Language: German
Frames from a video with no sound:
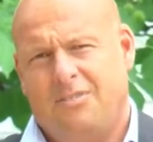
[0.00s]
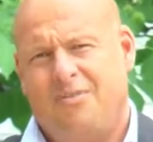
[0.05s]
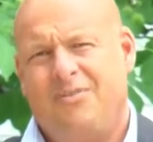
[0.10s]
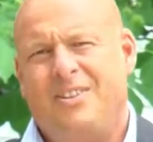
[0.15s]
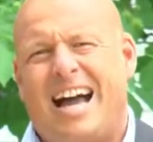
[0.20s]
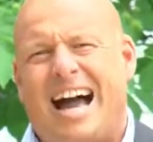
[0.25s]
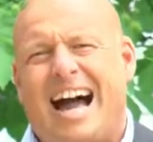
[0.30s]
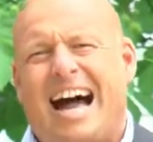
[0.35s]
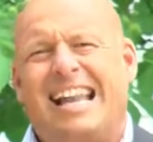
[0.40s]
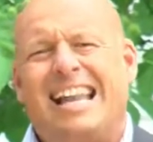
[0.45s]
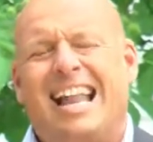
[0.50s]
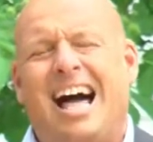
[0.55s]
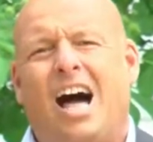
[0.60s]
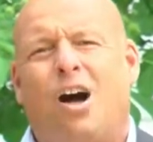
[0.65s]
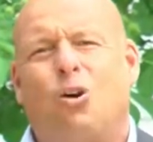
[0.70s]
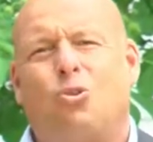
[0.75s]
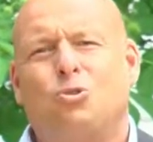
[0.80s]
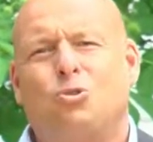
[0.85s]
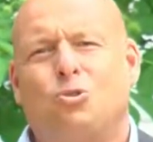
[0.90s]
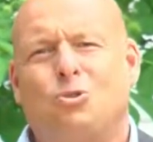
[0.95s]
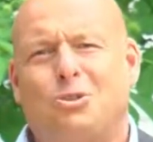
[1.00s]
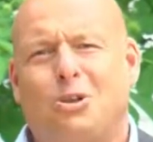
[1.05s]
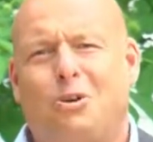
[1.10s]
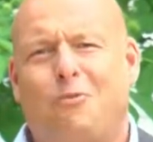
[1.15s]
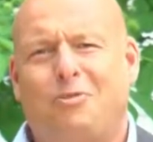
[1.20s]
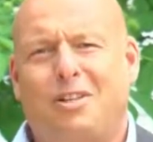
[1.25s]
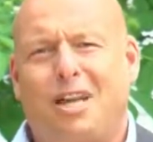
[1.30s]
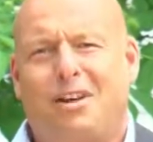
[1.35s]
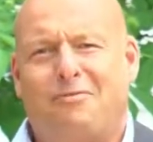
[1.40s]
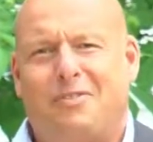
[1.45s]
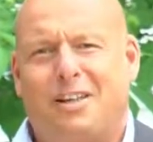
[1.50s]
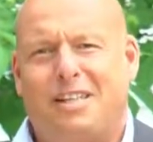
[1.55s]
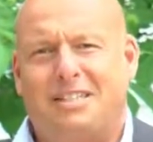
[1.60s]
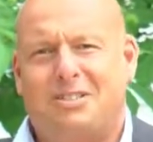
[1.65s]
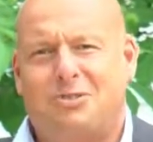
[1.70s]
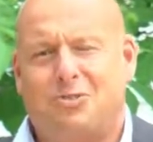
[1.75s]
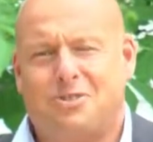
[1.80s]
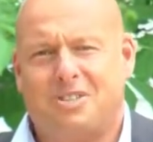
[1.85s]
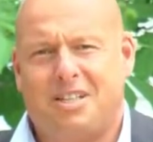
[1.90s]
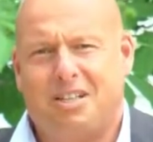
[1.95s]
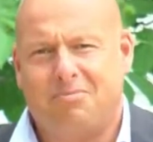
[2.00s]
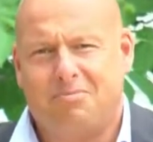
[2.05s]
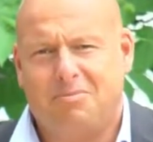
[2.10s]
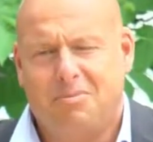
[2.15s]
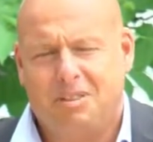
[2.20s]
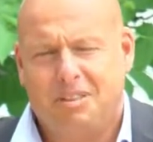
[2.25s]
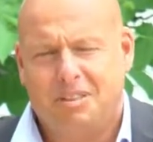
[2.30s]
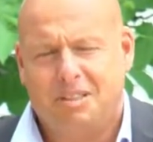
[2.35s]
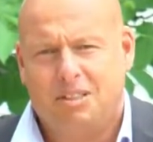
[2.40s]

wie alle Autos auf der Welt zusammen.